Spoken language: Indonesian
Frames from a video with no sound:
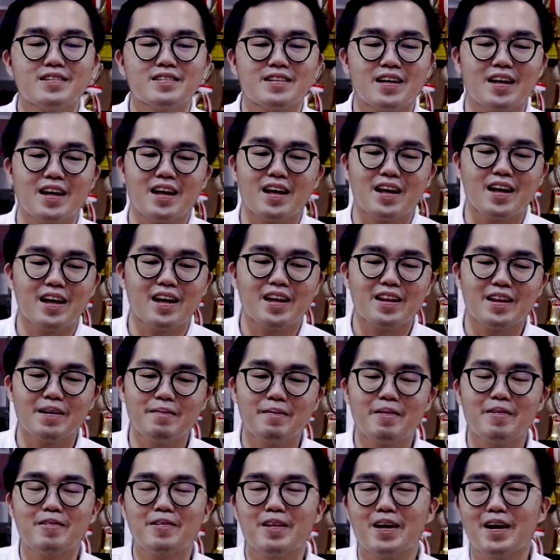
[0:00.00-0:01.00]
Sekali lagi kita
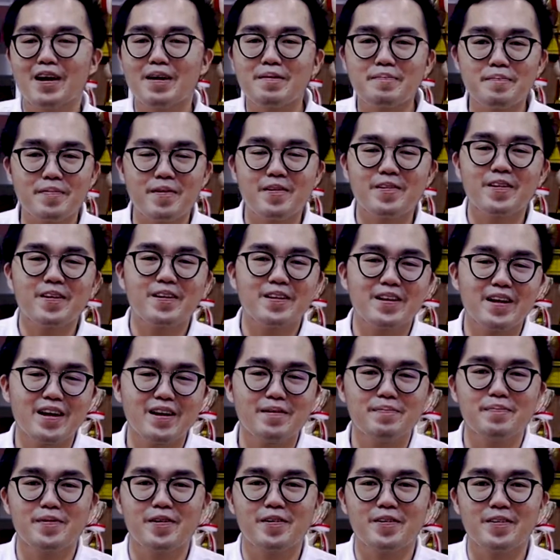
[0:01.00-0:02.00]
menggunakan produk
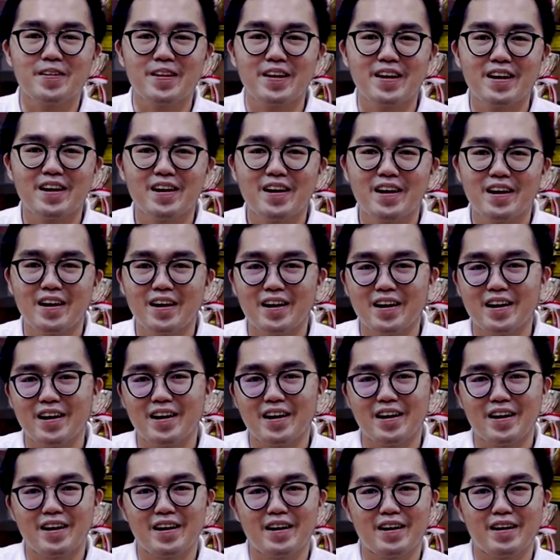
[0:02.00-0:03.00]
dari Pioneer,
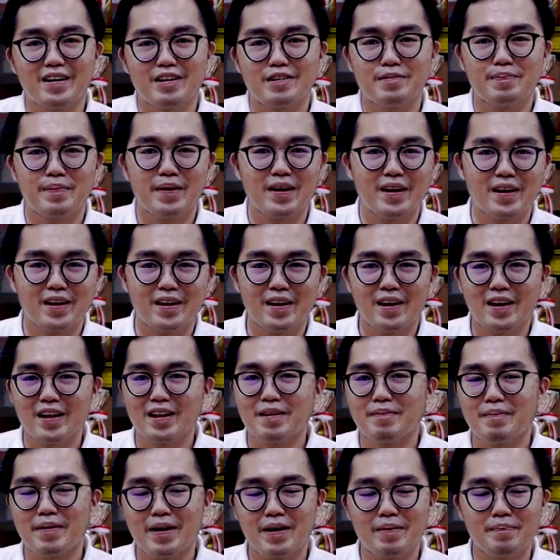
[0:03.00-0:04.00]
uh, speakernya
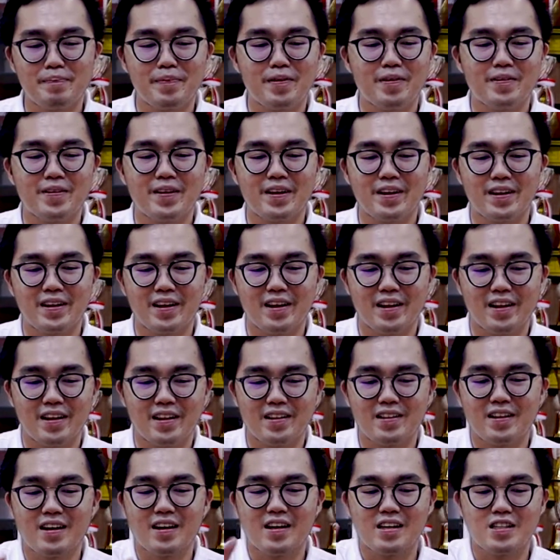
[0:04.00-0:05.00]
kita pakai Pioneer dari
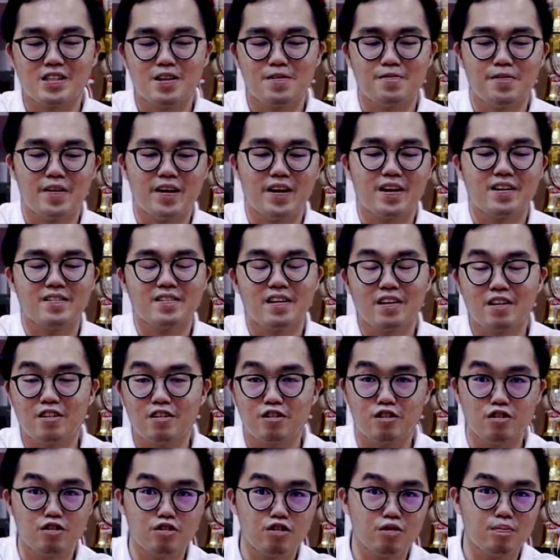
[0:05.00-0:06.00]
TSVR
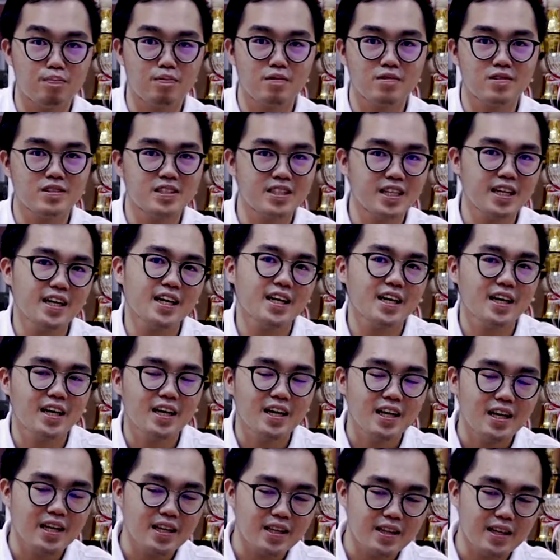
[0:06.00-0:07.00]
170C
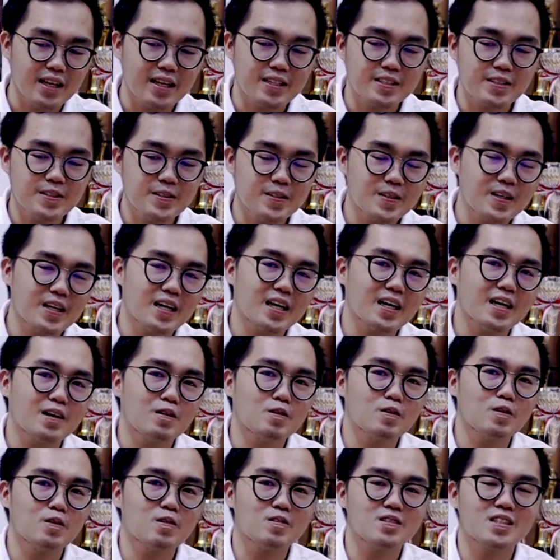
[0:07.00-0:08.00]
dan juga
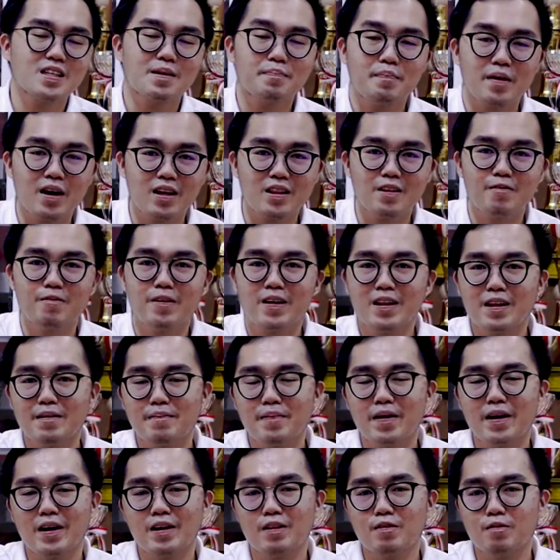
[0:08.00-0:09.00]
untuk sub aktif kita
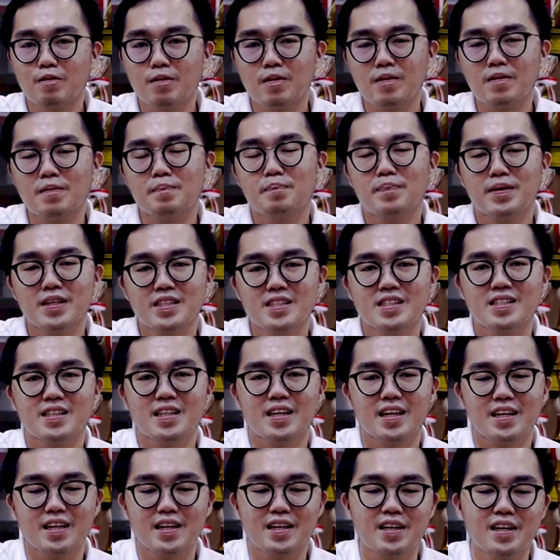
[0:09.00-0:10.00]
pakai dua piece
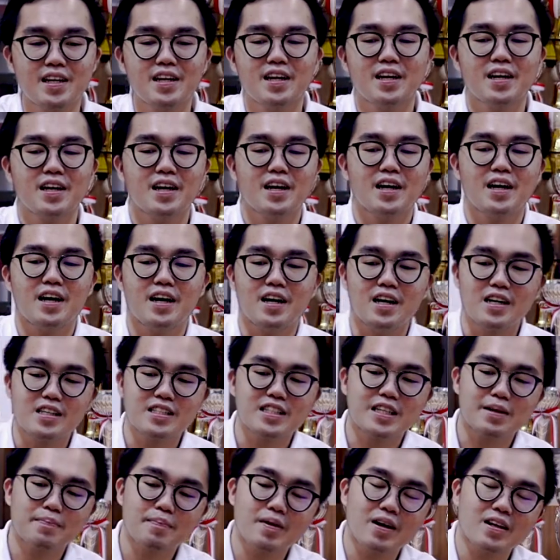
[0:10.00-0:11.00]
dari uh,
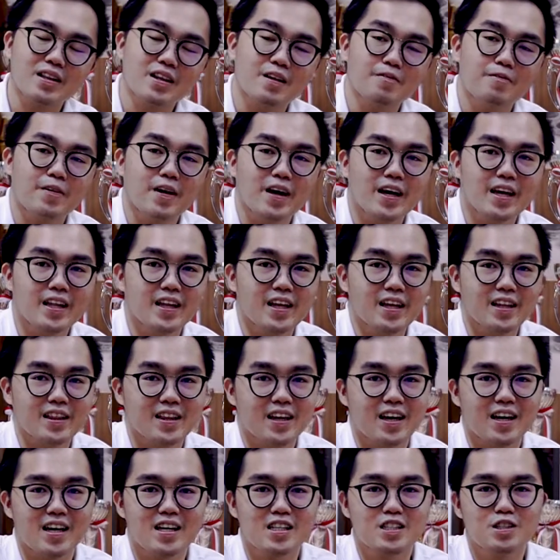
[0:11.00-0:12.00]
eh, aktif yang ini
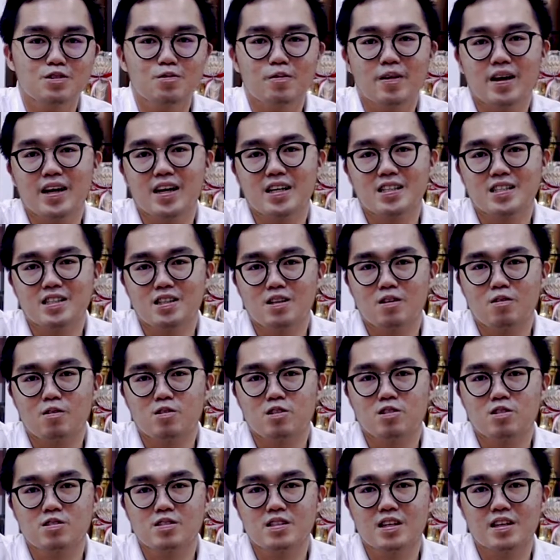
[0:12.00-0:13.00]

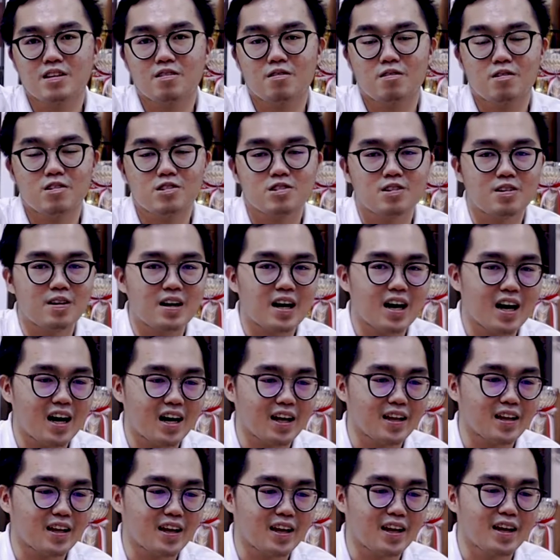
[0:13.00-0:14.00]

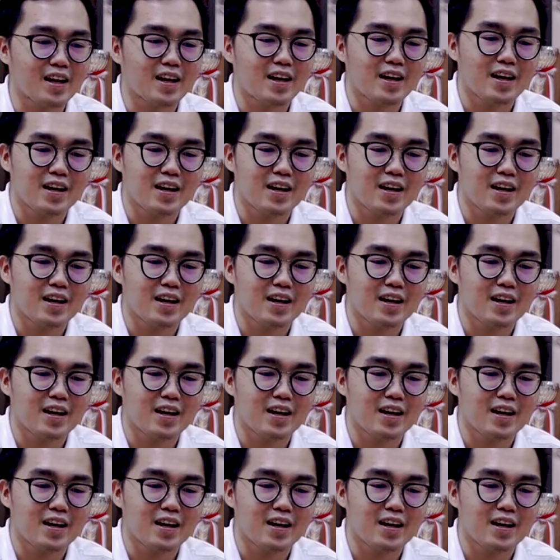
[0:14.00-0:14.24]
TSWX010A nih.